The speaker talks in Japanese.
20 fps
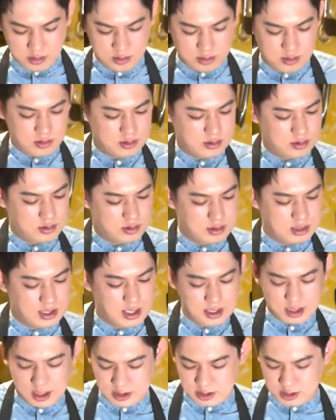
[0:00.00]
と、その
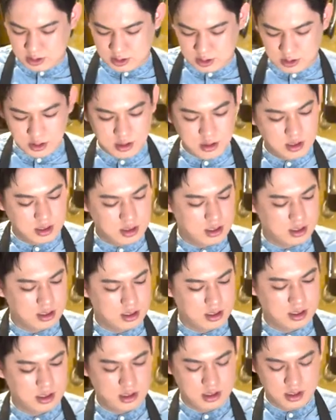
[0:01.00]
3月
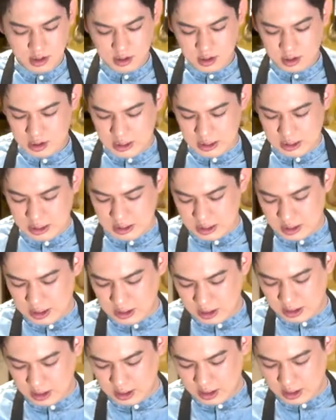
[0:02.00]
に、
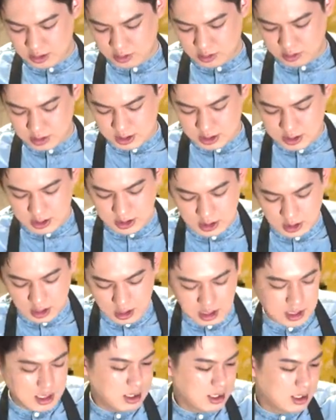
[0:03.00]
えっ、ー、と、地震
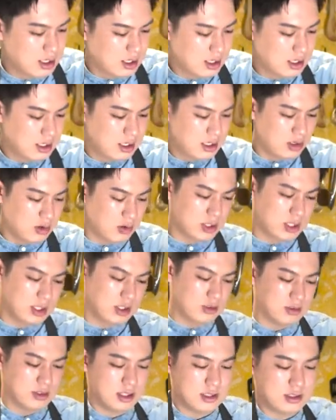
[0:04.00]
が起
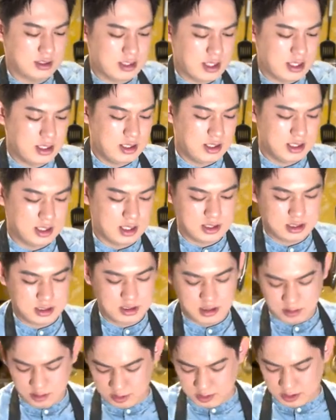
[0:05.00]
きるんですね。
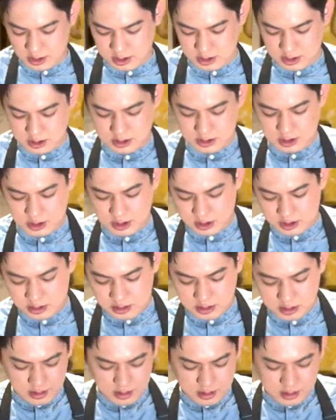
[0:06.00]
東日本大震災。
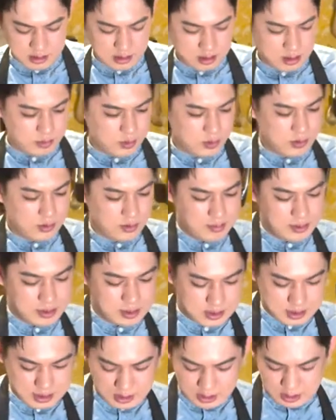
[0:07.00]
で、僕は
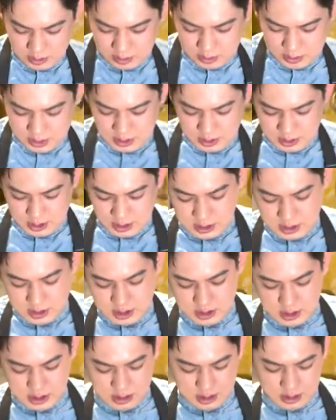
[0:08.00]
別に、あの、震源
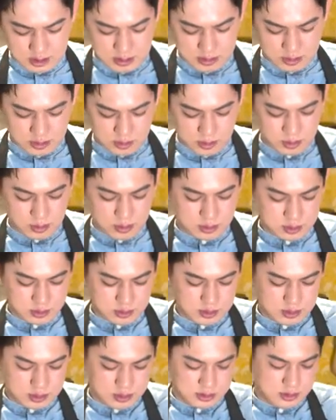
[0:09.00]
地の東
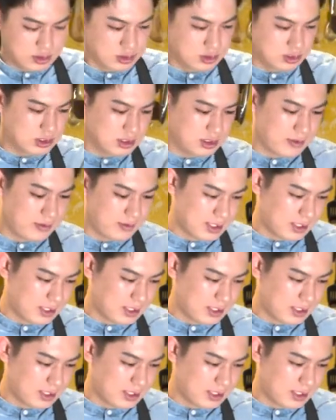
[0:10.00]
北出身では